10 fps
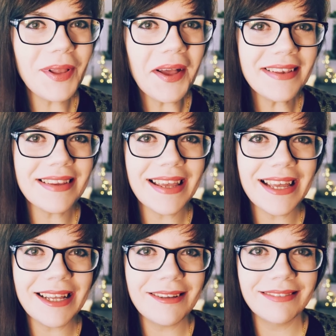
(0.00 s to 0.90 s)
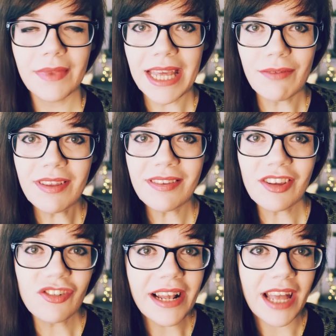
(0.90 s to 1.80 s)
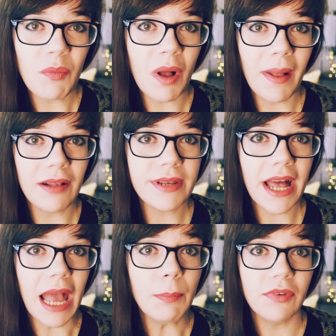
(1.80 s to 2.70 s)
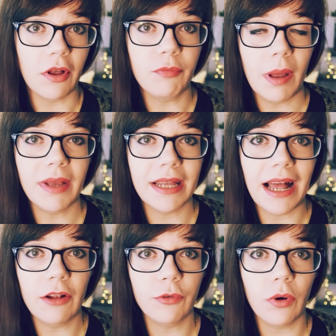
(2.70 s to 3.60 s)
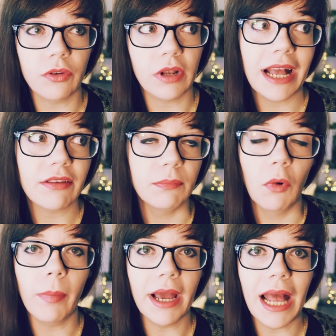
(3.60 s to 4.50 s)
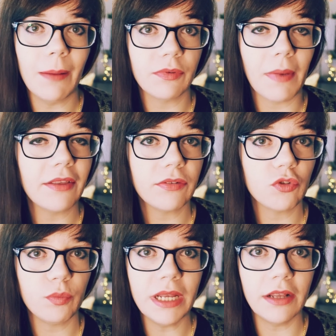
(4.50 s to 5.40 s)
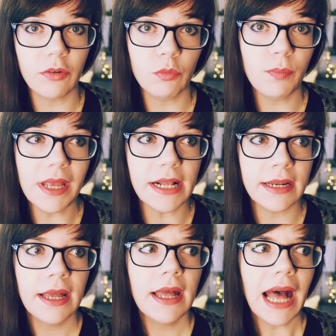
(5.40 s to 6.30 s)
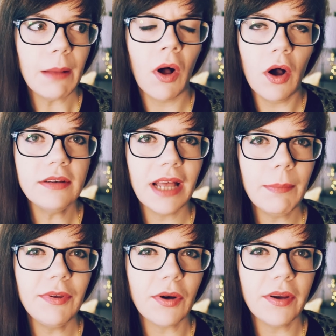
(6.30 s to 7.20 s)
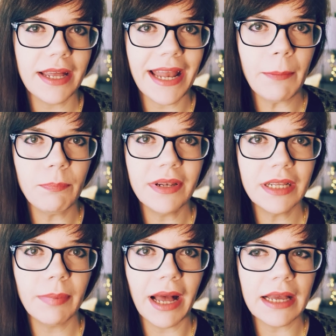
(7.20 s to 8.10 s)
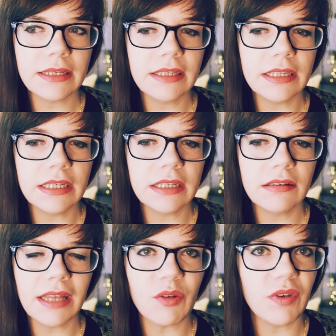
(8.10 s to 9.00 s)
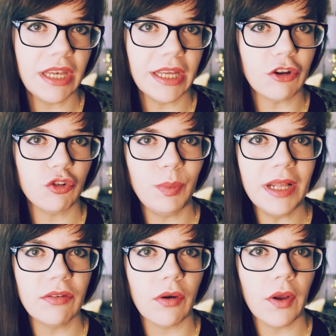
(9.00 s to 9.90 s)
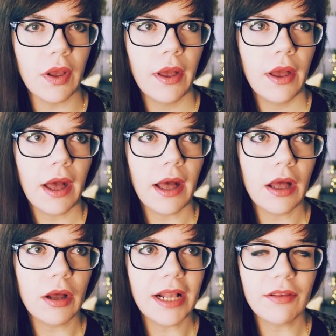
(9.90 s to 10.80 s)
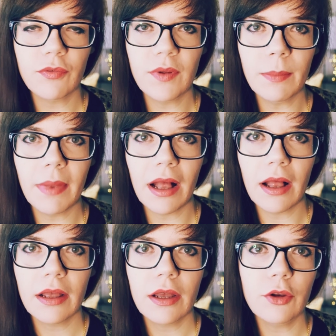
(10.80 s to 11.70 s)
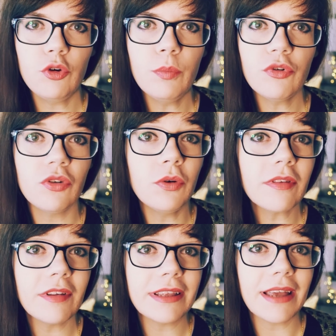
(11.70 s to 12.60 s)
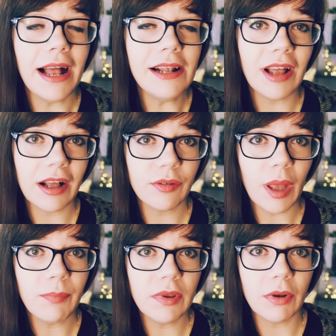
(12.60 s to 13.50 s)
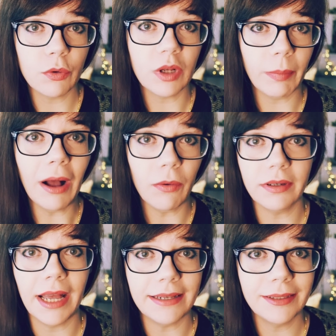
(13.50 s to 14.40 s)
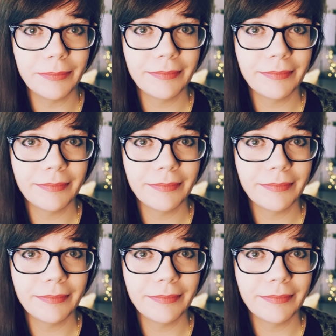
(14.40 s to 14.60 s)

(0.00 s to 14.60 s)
Leute! Ihr wisst, ich stelle ja immer mal wieder Apps auf meinem Kanal vor, soll heißen Mobile Apps, meistens Spiele zum Spielen. Aber heute habe ich euch eine App mitgebracht, die ist eher weniger Spielzeug äh, als vielmehr eine typische nützliche Alltags-App, die man gut gebrauchen kann.